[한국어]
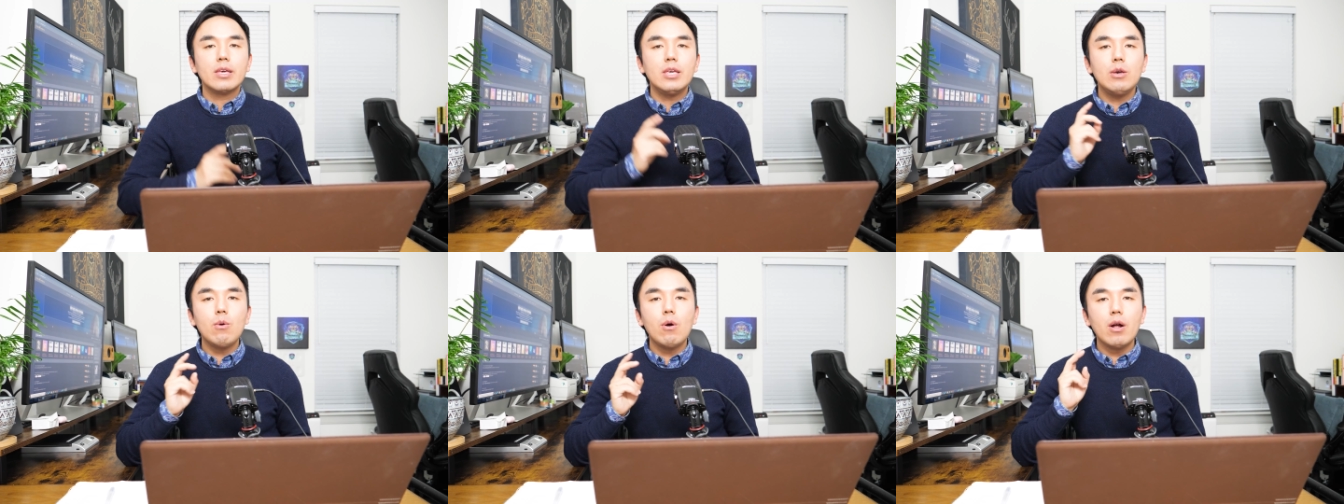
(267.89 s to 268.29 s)

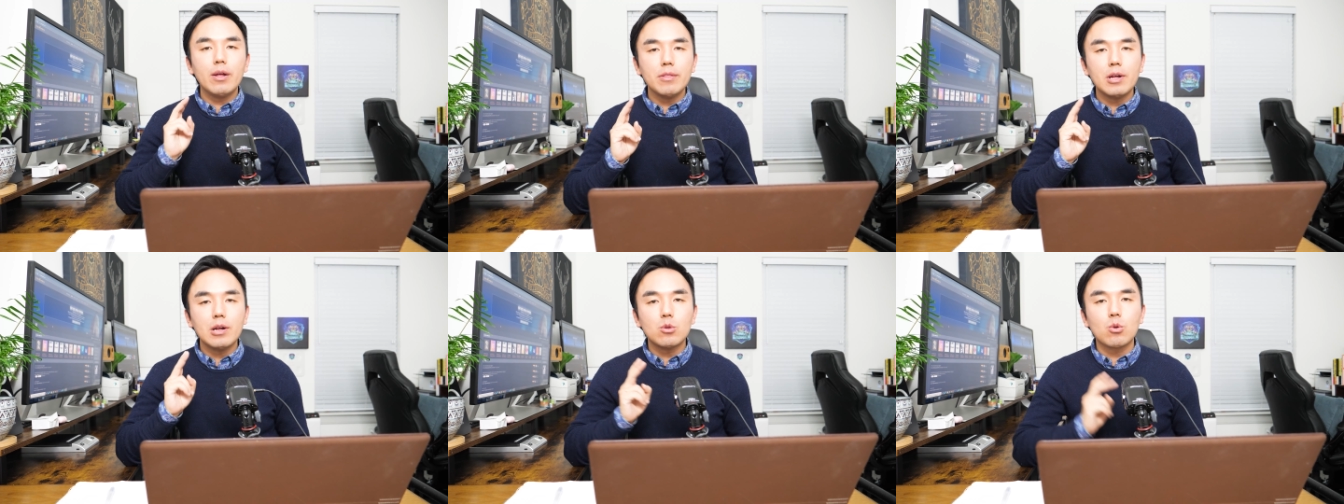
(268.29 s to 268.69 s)
2월
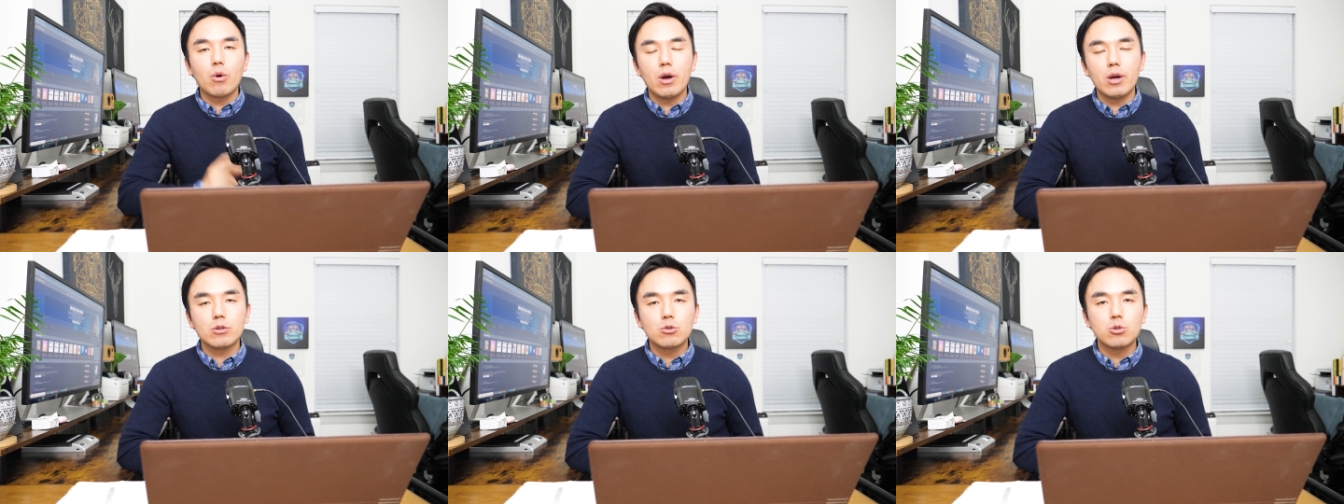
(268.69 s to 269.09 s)
한 달
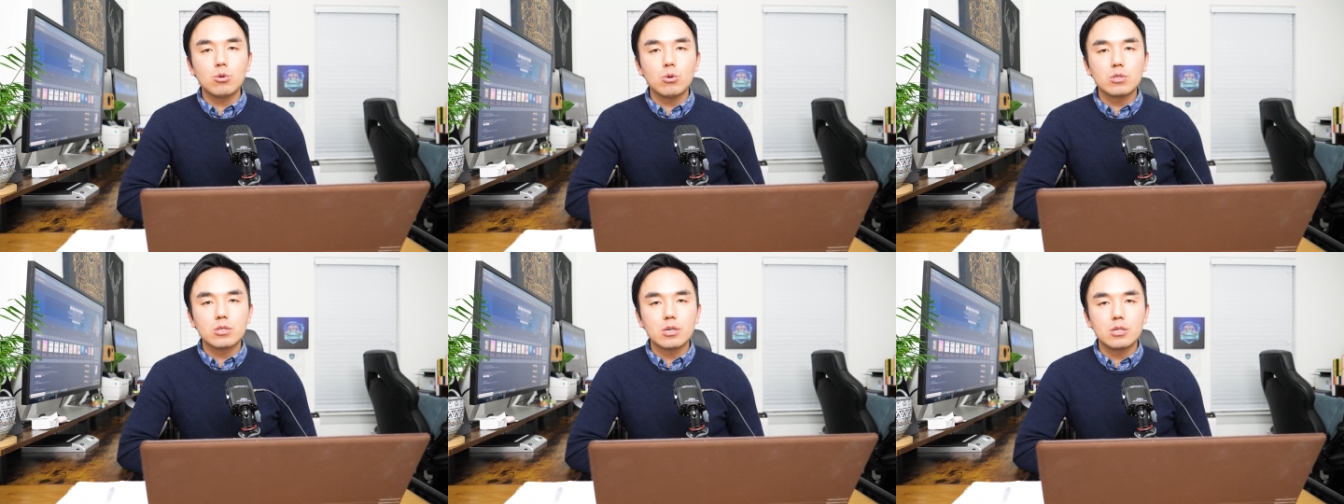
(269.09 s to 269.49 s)
동안
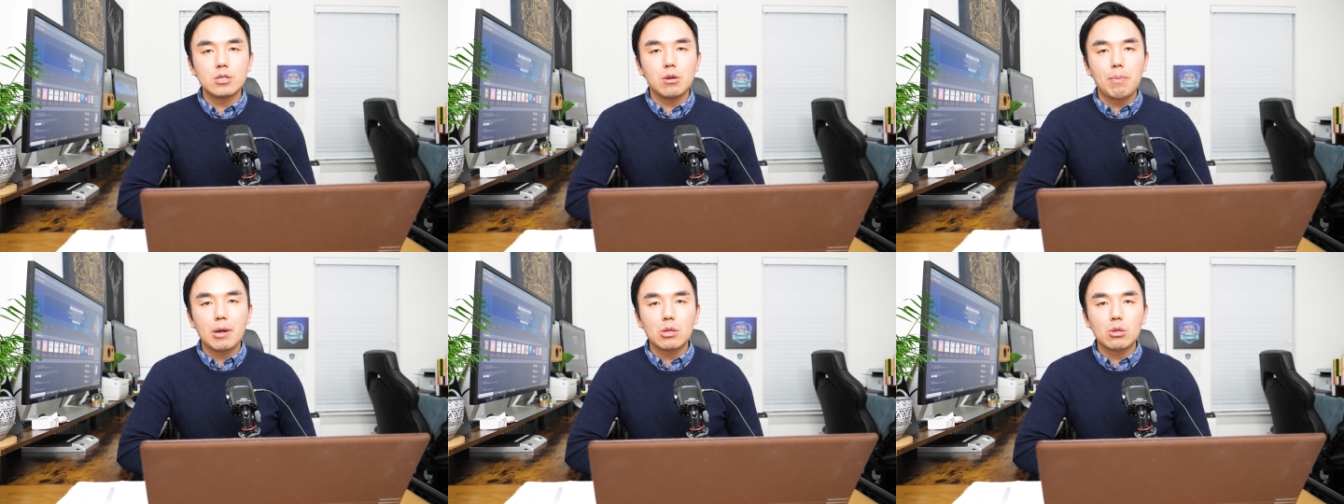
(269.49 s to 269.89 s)

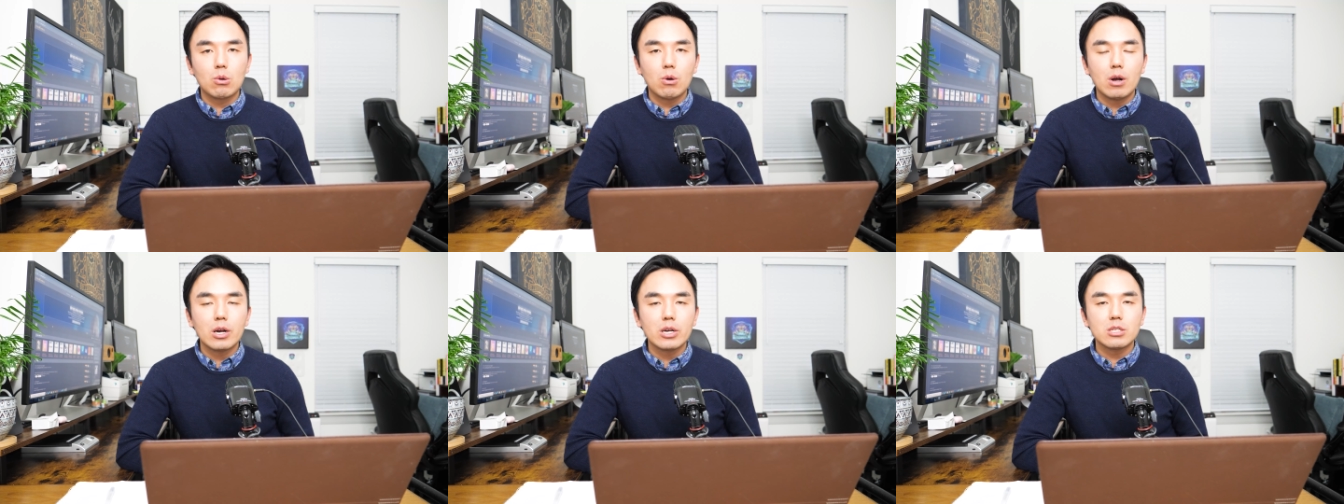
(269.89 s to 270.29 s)
구독자를
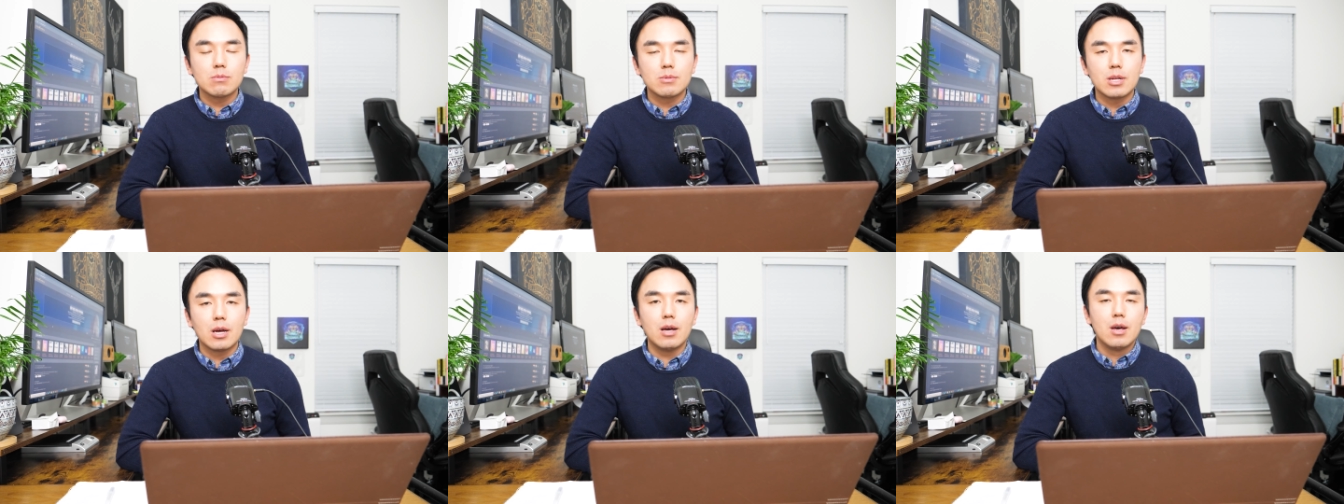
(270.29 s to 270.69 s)
받도록
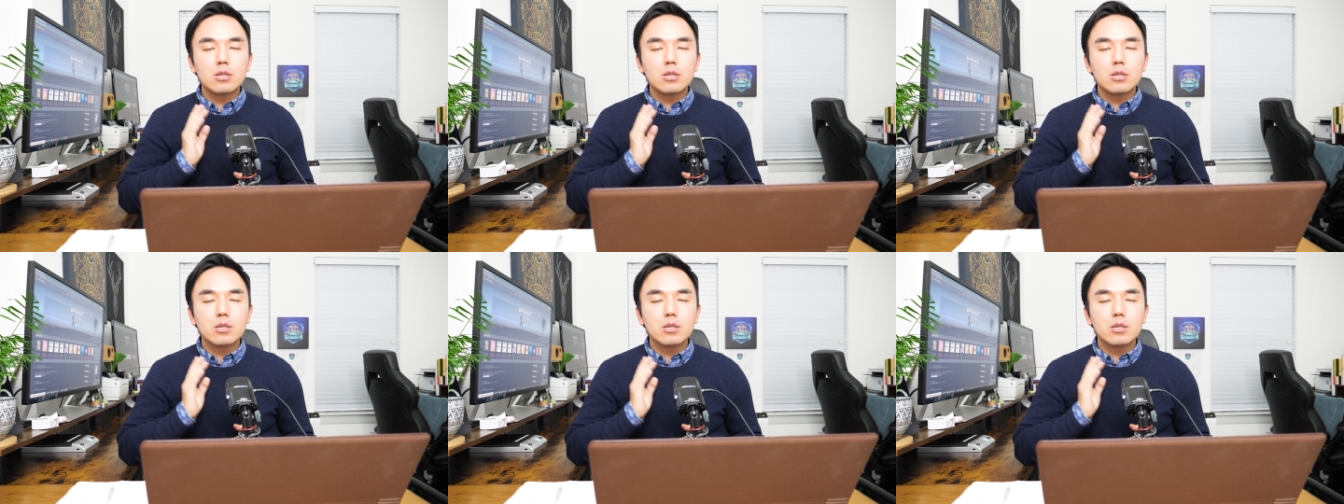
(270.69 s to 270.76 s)
하겠습니다.